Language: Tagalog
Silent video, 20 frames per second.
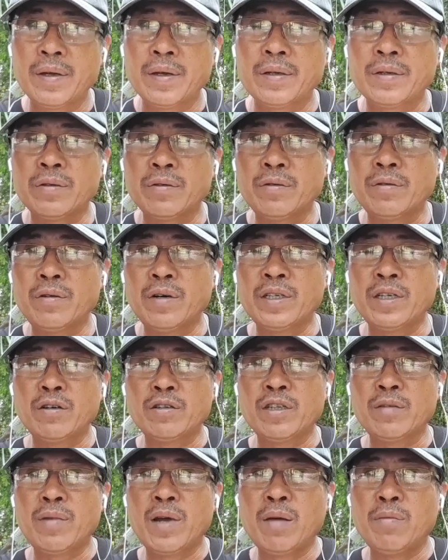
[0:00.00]
so ang ko
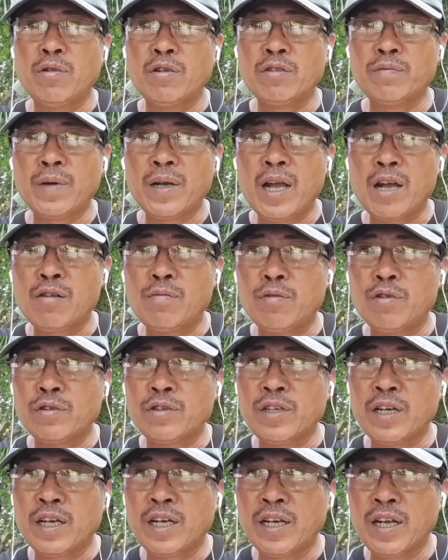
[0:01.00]
dyan mga boss pagka kumulot
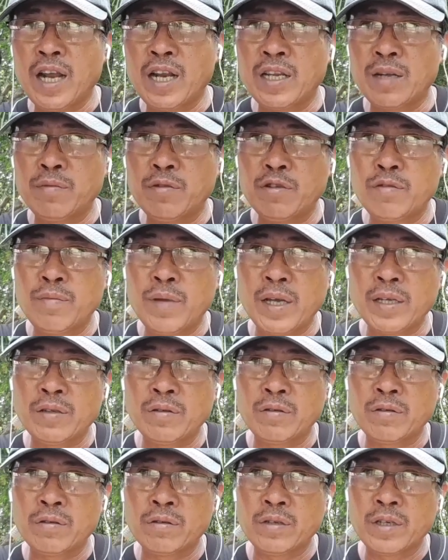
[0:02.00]
siya na dahil sa broad mites
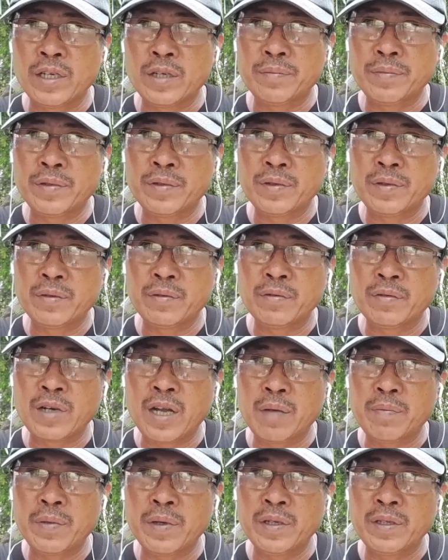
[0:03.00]
or trips or
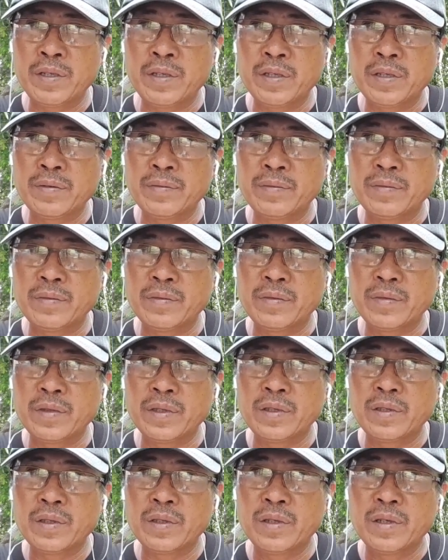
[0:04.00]
aphids
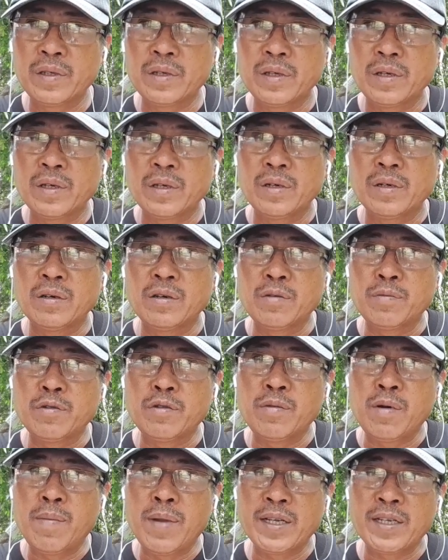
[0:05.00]

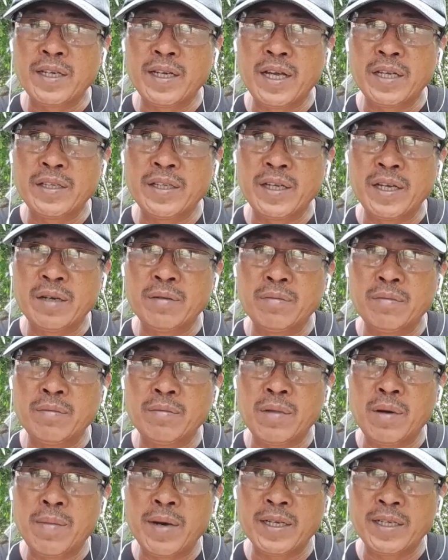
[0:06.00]
opo babalik sa dati yan
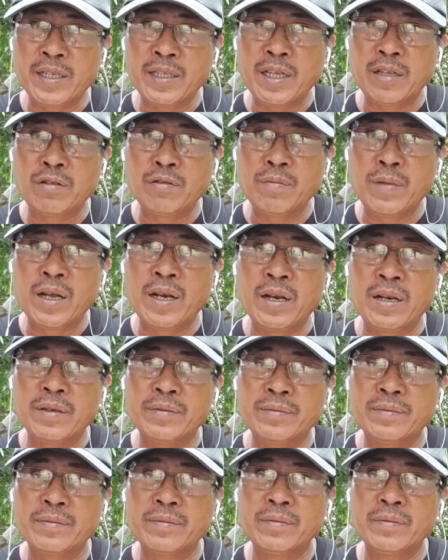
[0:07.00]
babalik niya sa normal
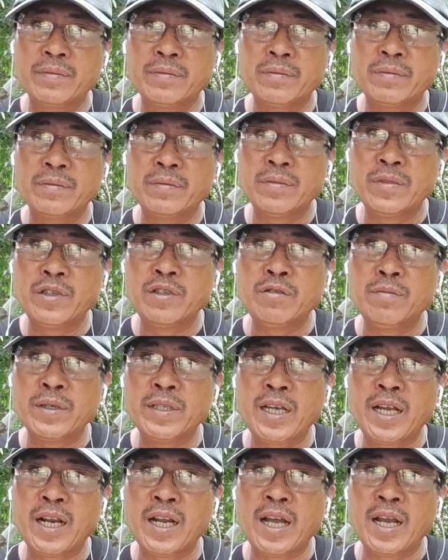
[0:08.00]
medyo
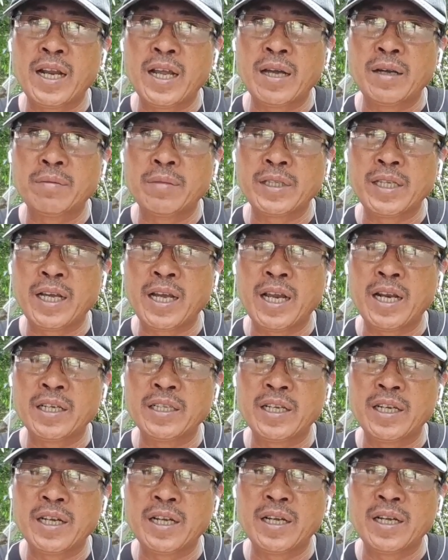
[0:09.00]
matagal nga lang matagal lang
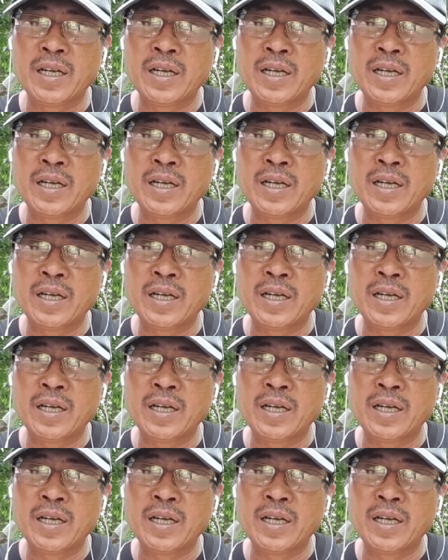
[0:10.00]
siya na